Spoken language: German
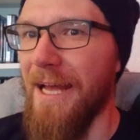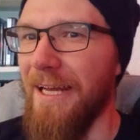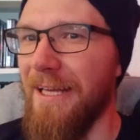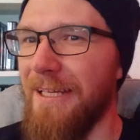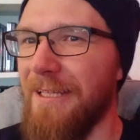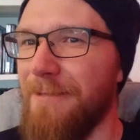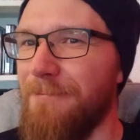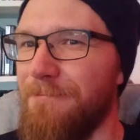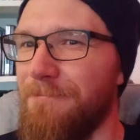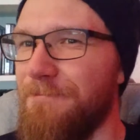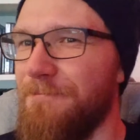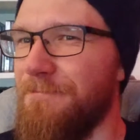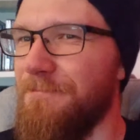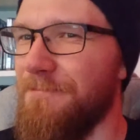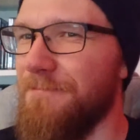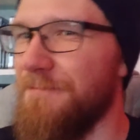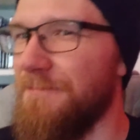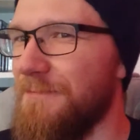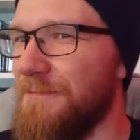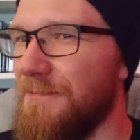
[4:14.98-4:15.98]
Ähm,
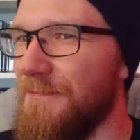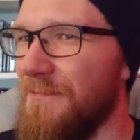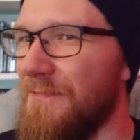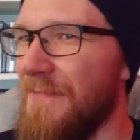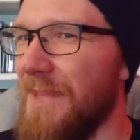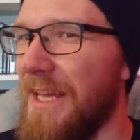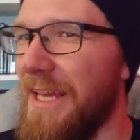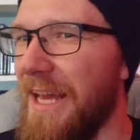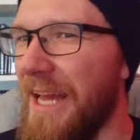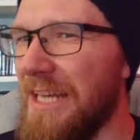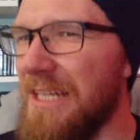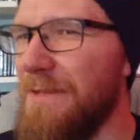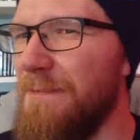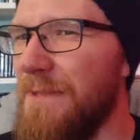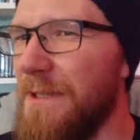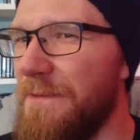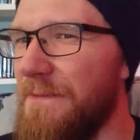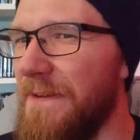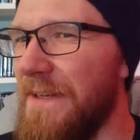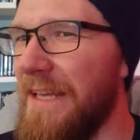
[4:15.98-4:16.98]
hätte
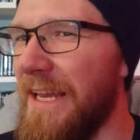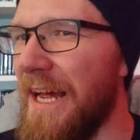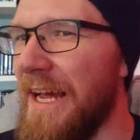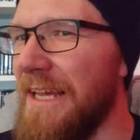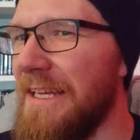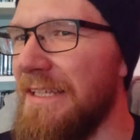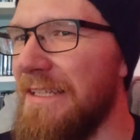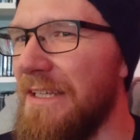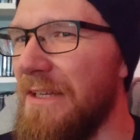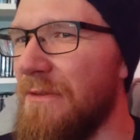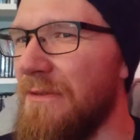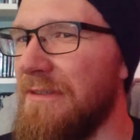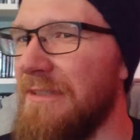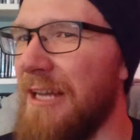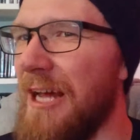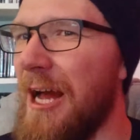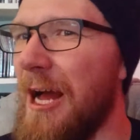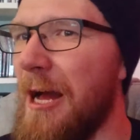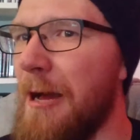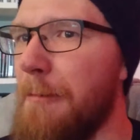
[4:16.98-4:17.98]
mir vielleicht hier und
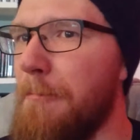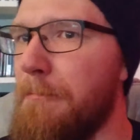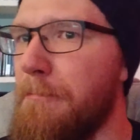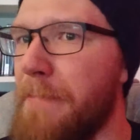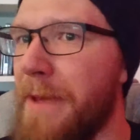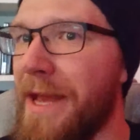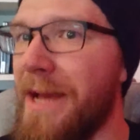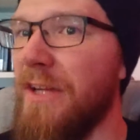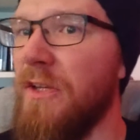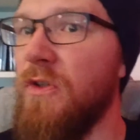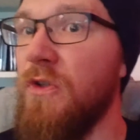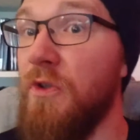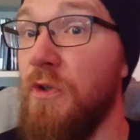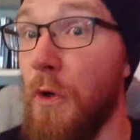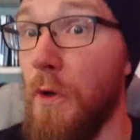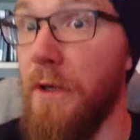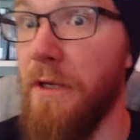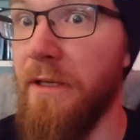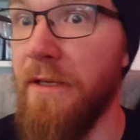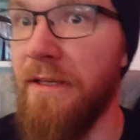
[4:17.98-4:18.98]
da mehr
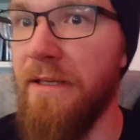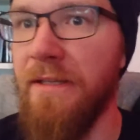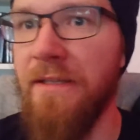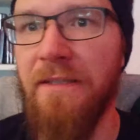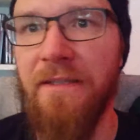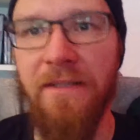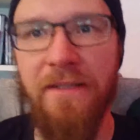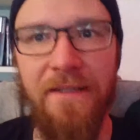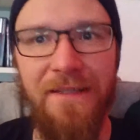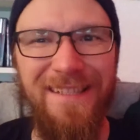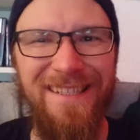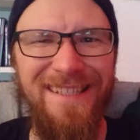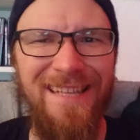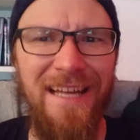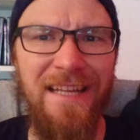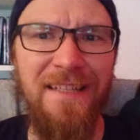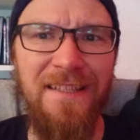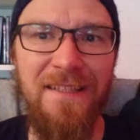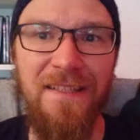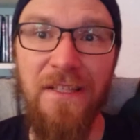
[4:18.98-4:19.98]
deutliche
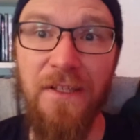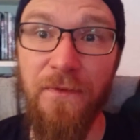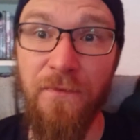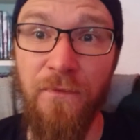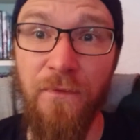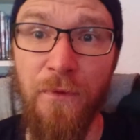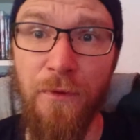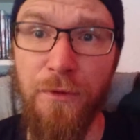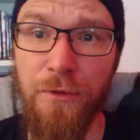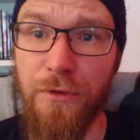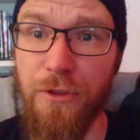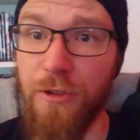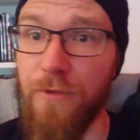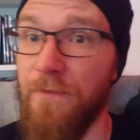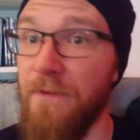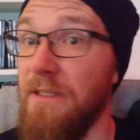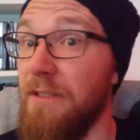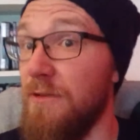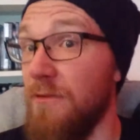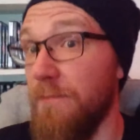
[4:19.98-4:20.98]
Sets gewünscht,
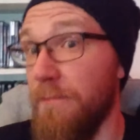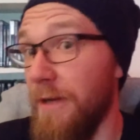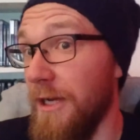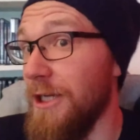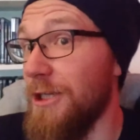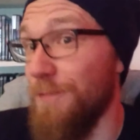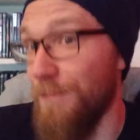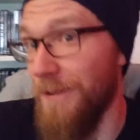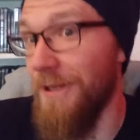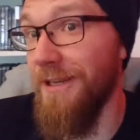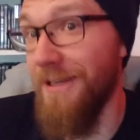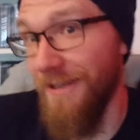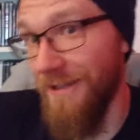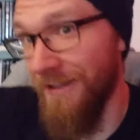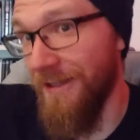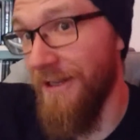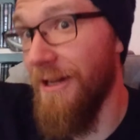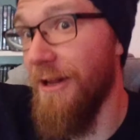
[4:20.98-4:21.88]
wie zum Beispiel,